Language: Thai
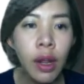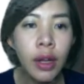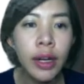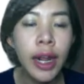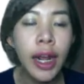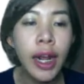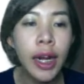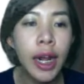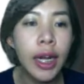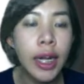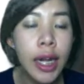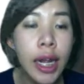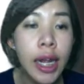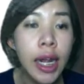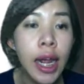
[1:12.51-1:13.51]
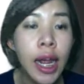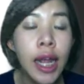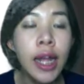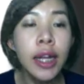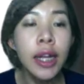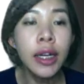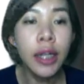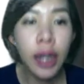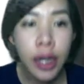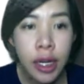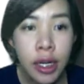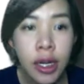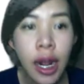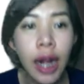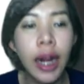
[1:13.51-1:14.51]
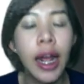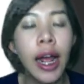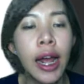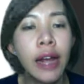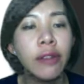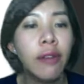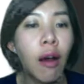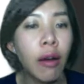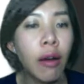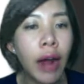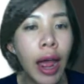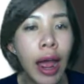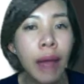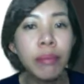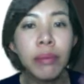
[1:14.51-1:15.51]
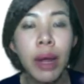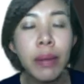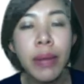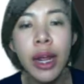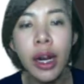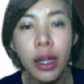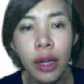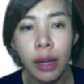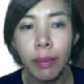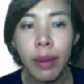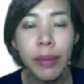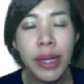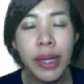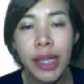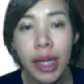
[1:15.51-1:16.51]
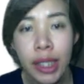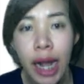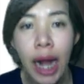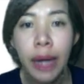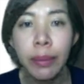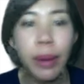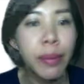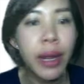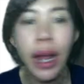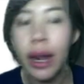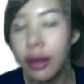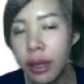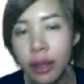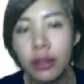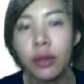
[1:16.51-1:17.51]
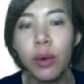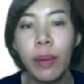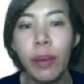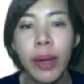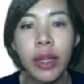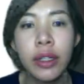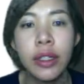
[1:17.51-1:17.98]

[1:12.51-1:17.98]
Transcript: ในขณะที่เนื้อเยื่อนะคะฟองน้ำไม่มีเลย ไม่มีสักชั้น ไม่มีการเรียงตัวเป็น